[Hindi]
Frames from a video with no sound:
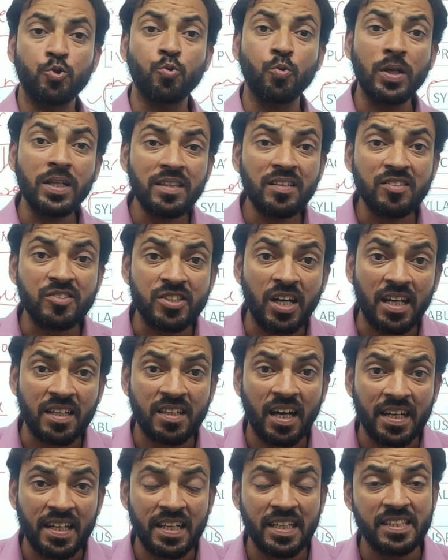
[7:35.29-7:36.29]
तुरंत
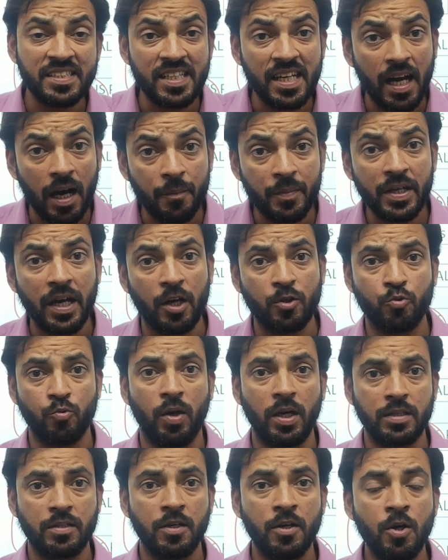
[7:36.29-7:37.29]
जानकारी लीजिए अभी
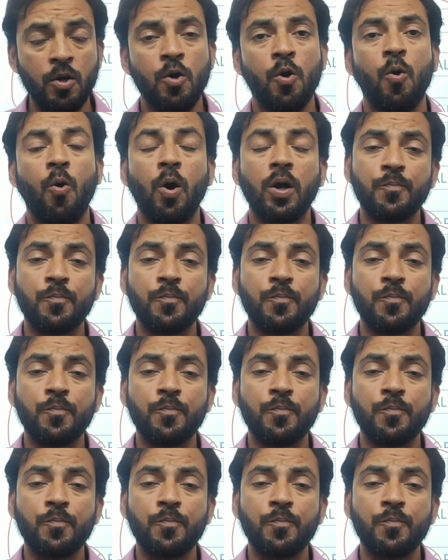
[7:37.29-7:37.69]
हाथों हाथ